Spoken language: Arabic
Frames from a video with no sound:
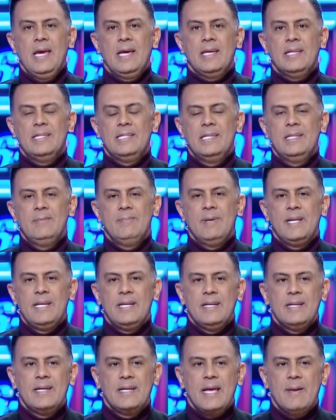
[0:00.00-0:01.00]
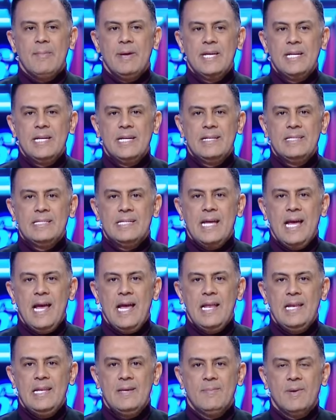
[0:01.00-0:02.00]
كتير من جماهير النادي
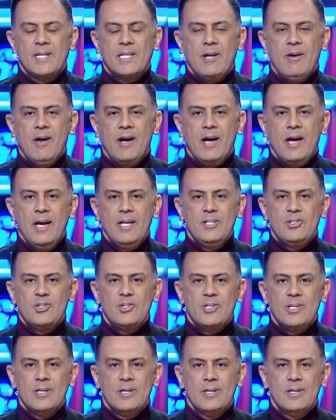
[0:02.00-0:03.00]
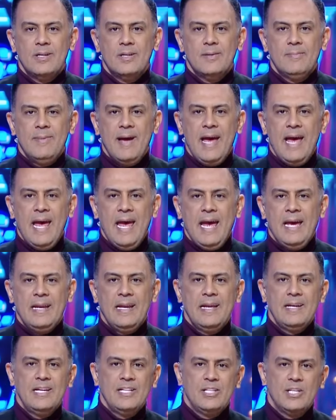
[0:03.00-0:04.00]
الاهلي ما توقعتش آه، مع
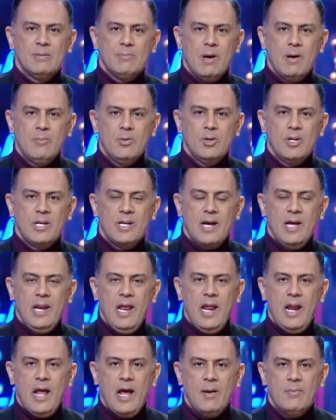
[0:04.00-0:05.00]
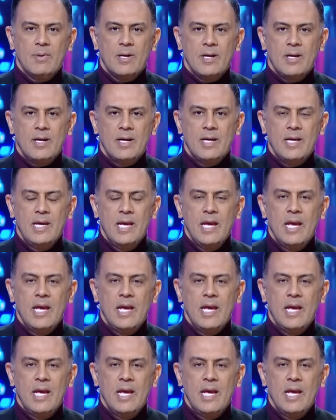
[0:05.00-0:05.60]
اعلان انضمامه للقلعه الحمراء